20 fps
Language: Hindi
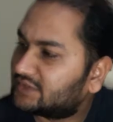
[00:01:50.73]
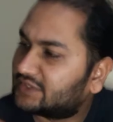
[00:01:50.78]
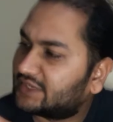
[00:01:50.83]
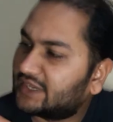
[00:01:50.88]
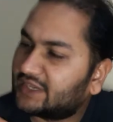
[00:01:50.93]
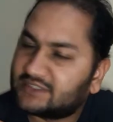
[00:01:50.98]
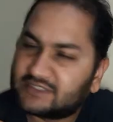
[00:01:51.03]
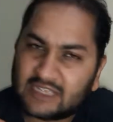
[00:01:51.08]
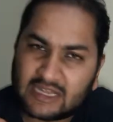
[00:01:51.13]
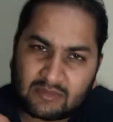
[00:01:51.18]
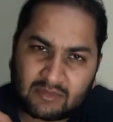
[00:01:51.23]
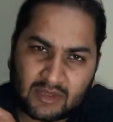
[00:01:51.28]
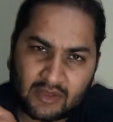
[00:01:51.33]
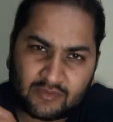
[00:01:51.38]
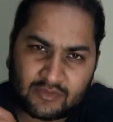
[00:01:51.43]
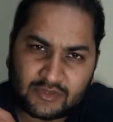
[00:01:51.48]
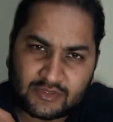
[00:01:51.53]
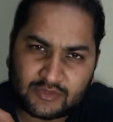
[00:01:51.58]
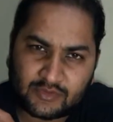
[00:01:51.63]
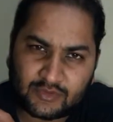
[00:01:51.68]
छः हज़ार
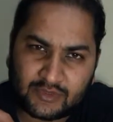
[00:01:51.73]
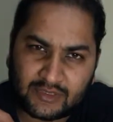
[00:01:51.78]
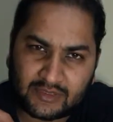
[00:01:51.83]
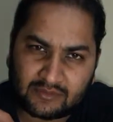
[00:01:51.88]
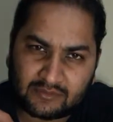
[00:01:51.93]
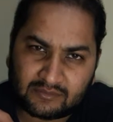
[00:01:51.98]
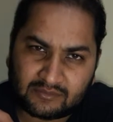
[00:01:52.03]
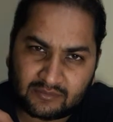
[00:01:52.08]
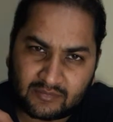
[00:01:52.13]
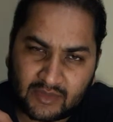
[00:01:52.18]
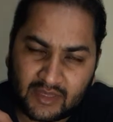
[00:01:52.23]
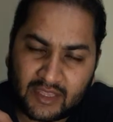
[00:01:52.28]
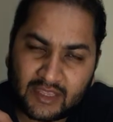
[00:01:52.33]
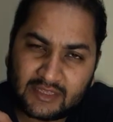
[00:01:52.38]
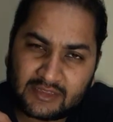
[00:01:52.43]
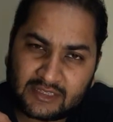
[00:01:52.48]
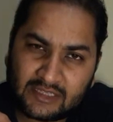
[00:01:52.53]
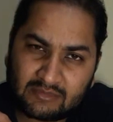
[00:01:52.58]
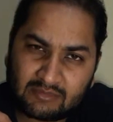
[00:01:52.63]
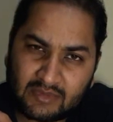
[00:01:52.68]
बाईस यूनिट
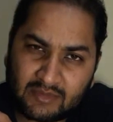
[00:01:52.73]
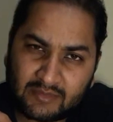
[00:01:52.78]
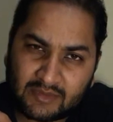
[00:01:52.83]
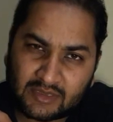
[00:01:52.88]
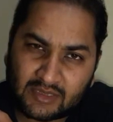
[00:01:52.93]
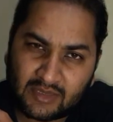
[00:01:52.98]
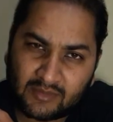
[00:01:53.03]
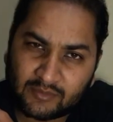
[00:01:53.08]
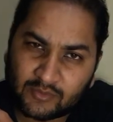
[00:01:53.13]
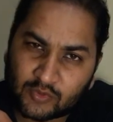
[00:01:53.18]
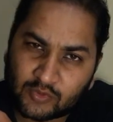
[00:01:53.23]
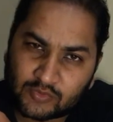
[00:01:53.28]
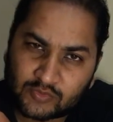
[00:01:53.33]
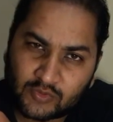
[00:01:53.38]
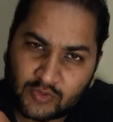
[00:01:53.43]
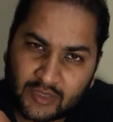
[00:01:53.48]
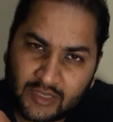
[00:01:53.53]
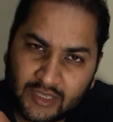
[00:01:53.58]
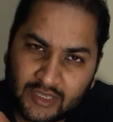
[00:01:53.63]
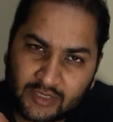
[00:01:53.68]
एक दिन में मतलब
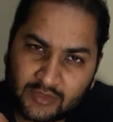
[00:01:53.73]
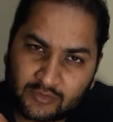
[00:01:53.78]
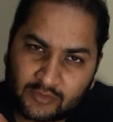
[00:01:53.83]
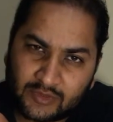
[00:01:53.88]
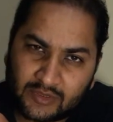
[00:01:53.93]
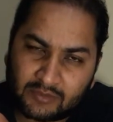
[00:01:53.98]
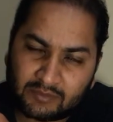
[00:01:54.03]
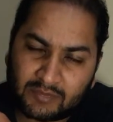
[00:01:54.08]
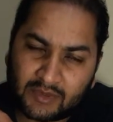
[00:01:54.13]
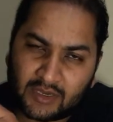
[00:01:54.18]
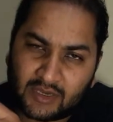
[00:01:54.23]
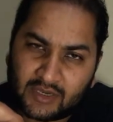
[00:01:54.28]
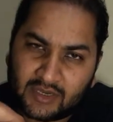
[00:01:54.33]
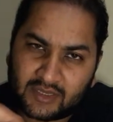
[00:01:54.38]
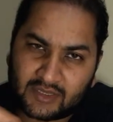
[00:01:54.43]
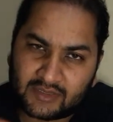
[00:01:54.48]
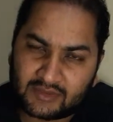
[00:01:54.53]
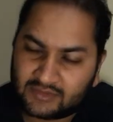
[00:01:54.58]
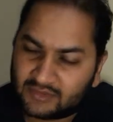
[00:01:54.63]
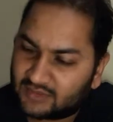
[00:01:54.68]
201 यूनिट पर
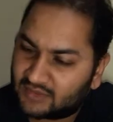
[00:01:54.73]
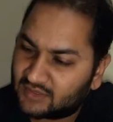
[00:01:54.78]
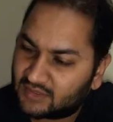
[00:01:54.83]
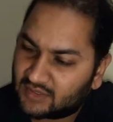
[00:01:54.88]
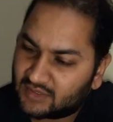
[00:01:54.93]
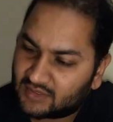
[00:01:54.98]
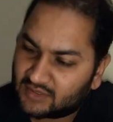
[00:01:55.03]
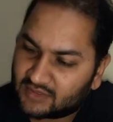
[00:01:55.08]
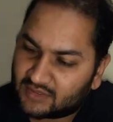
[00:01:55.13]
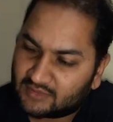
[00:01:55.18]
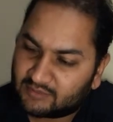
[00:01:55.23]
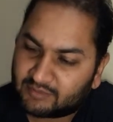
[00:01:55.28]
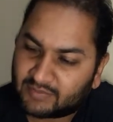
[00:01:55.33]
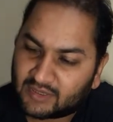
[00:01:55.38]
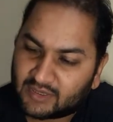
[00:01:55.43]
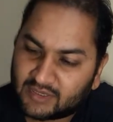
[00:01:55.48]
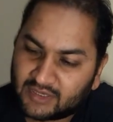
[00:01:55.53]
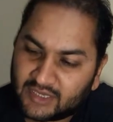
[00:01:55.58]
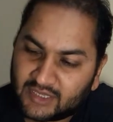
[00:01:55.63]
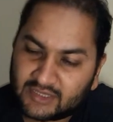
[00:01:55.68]
डे
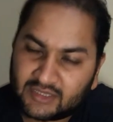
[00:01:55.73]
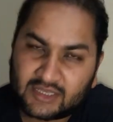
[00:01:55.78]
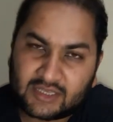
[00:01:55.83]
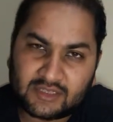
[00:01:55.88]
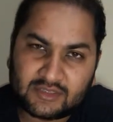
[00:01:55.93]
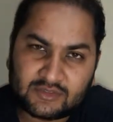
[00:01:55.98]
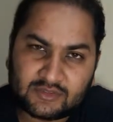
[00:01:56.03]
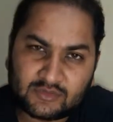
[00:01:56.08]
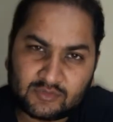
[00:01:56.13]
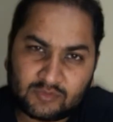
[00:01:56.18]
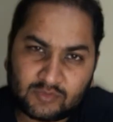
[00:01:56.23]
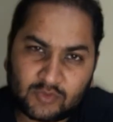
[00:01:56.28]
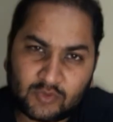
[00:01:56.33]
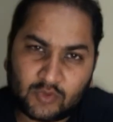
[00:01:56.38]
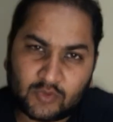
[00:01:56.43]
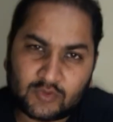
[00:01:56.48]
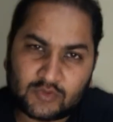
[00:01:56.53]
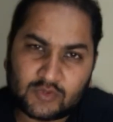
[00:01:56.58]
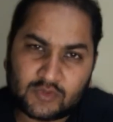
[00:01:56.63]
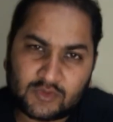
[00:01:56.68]
पर डे की कंज्यूम
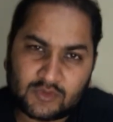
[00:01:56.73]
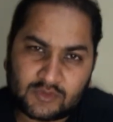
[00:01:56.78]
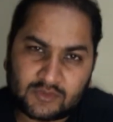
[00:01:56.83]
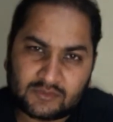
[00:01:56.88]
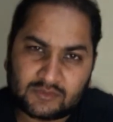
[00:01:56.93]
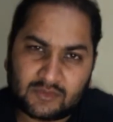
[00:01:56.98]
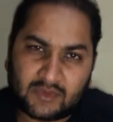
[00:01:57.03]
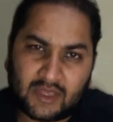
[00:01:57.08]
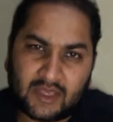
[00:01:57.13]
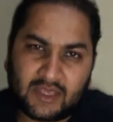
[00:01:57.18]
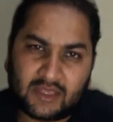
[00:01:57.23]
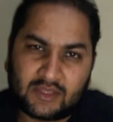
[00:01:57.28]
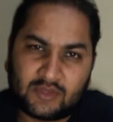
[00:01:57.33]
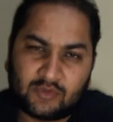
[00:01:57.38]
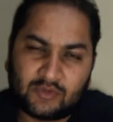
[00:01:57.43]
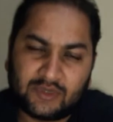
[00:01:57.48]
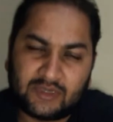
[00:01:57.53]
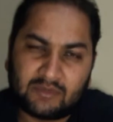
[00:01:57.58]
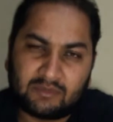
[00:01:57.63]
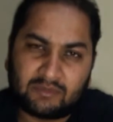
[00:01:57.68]
201
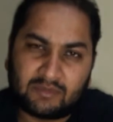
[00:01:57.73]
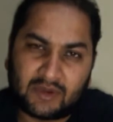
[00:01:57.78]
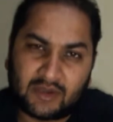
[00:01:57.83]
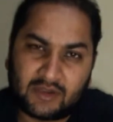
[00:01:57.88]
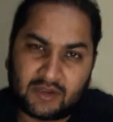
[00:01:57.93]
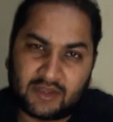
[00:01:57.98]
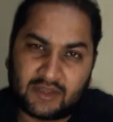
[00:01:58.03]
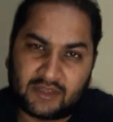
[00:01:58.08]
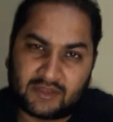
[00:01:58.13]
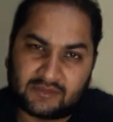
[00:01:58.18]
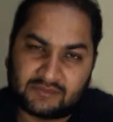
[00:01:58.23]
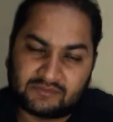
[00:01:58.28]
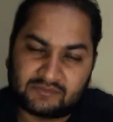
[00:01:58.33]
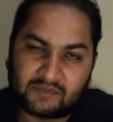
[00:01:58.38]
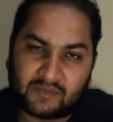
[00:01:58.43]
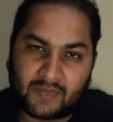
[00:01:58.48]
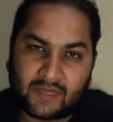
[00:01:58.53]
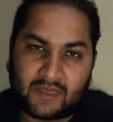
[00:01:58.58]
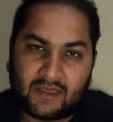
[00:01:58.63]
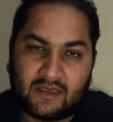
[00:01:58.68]
यूनिट पर डे
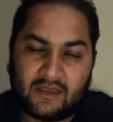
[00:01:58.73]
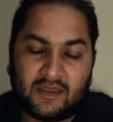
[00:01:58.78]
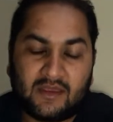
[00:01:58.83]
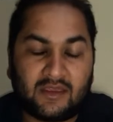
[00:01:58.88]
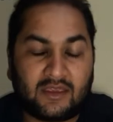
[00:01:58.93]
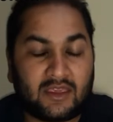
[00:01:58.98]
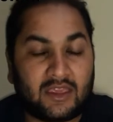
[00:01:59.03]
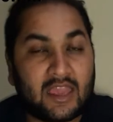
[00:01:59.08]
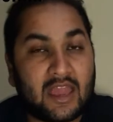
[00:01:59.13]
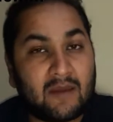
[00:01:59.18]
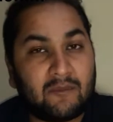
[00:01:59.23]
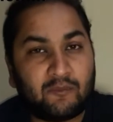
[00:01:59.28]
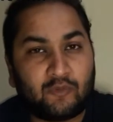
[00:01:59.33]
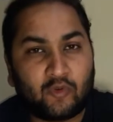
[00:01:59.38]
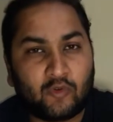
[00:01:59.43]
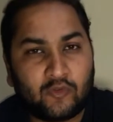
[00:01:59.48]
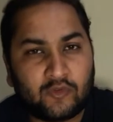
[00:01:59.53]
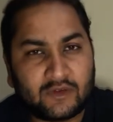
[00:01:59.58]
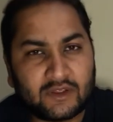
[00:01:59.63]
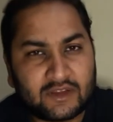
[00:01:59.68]
या आप
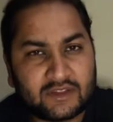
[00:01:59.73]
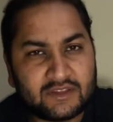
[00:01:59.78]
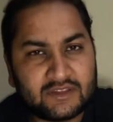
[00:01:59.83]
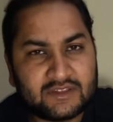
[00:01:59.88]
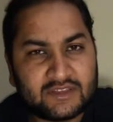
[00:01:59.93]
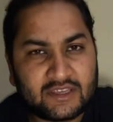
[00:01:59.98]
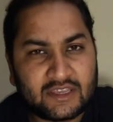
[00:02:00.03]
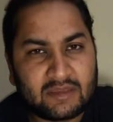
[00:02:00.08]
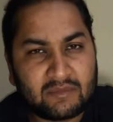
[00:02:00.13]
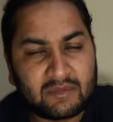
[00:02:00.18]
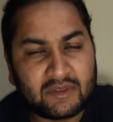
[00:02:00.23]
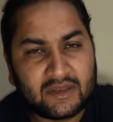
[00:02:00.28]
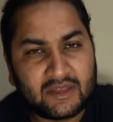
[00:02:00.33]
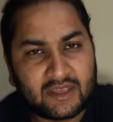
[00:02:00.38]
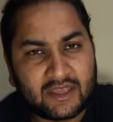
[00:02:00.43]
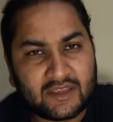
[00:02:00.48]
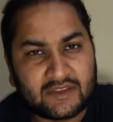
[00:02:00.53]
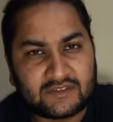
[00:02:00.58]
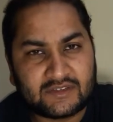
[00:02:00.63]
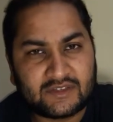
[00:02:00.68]
प्रूफ कर दीजिए कि मैंने
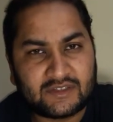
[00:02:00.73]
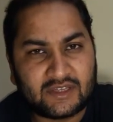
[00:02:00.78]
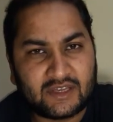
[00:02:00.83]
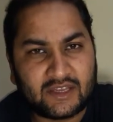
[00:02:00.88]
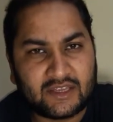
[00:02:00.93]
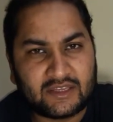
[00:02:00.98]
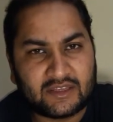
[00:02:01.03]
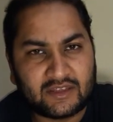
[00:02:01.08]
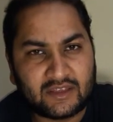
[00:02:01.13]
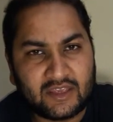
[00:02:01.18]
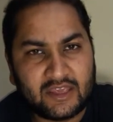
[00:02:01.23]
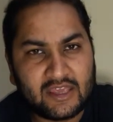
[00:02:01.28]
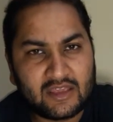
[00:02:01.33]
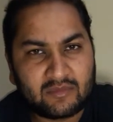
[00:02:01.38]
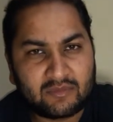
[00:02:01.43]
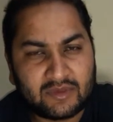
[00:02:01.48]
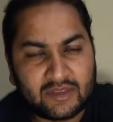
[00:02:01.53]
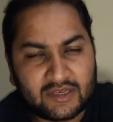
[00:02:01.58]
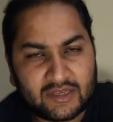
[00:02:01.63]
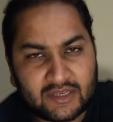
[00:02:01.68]
कैसे जलाई
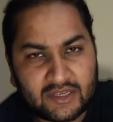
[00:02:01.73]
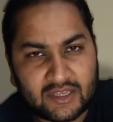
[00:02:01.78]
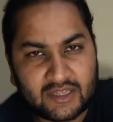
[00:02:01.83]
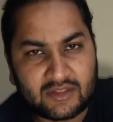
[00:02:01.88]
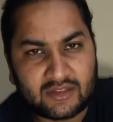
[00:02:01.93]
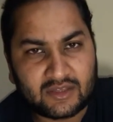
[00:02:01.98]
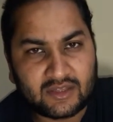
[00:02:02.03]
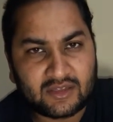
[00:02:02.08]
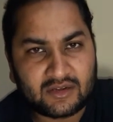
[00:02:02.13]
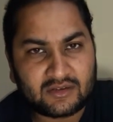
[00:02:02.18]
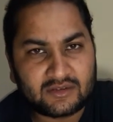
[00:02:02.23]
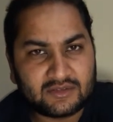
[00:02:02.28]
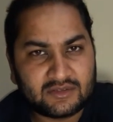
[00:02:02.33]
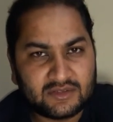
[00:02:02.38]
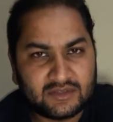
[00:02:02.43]
एक महीने के अंदर